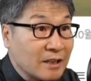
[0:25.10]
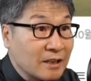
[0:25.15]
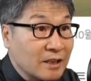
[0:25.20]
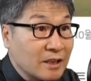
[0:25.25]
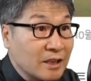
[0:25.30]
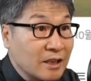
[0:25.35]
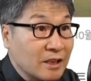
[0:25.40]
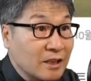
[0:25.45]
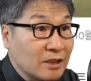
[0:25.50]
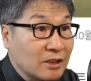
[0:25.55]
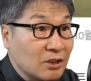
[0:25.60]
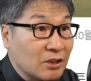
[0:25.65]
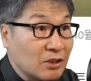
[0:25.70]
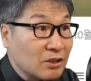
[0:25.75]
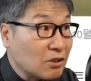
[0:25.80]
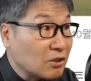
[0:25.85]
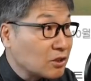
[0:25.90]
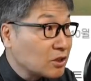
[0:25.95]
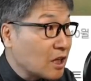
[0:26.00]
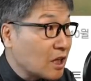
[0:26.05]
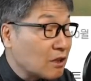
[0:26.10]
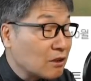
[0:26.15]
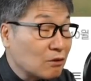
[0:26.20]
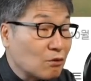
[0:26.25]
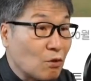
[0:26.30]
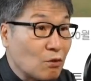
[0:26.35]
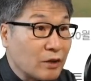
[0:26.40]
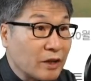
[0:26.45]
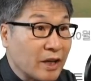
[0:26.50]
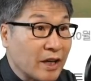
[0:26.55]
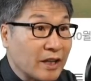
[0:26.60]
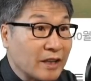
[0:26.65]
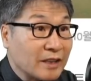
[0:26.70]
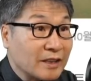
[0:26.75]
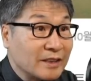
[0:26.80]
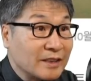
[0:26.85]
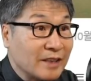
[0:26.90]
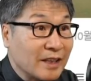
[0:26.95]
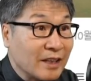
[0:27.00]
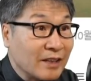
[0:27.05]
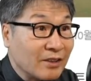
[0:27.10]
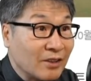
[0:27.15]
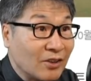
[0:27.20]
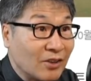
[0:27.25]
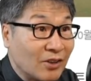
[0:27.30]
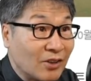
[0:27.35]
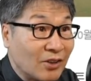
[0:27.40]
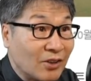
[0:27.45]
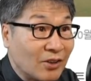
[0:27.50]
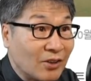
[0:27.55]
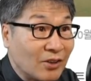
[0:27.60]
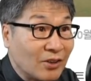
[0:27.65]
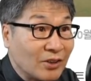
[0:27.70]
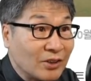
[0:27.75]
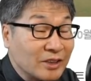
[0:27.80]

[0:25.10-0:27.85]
티저 영상을 공개했는데요.